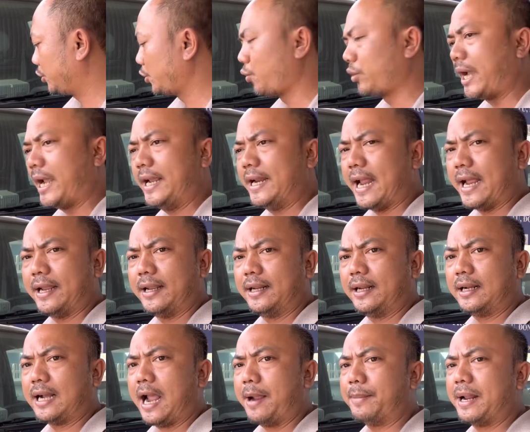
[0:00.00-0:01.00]
Suki này
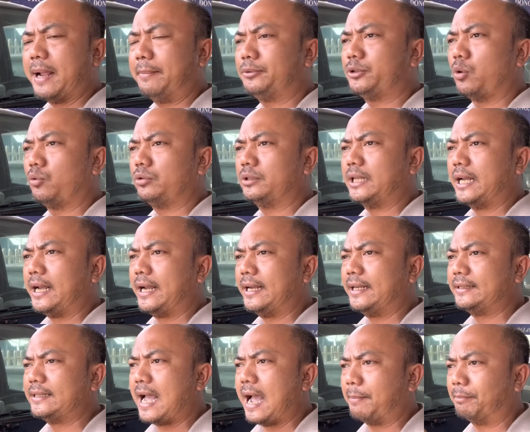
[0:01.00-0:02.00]
Ngày hôm nay em Trung
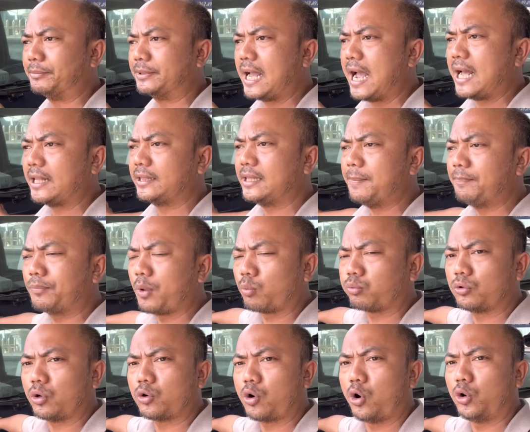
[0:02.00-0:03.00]
sẽ giảm giá tiếp tục
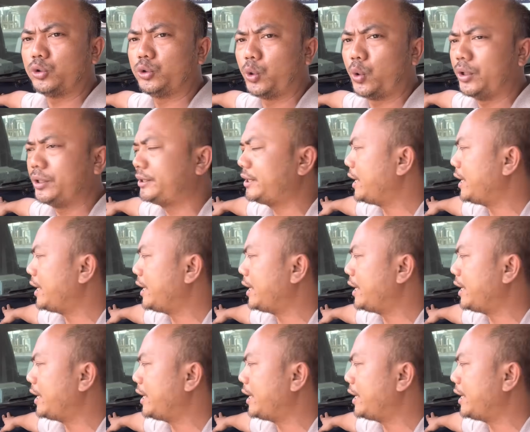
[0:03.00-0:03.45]
cho cô chú anh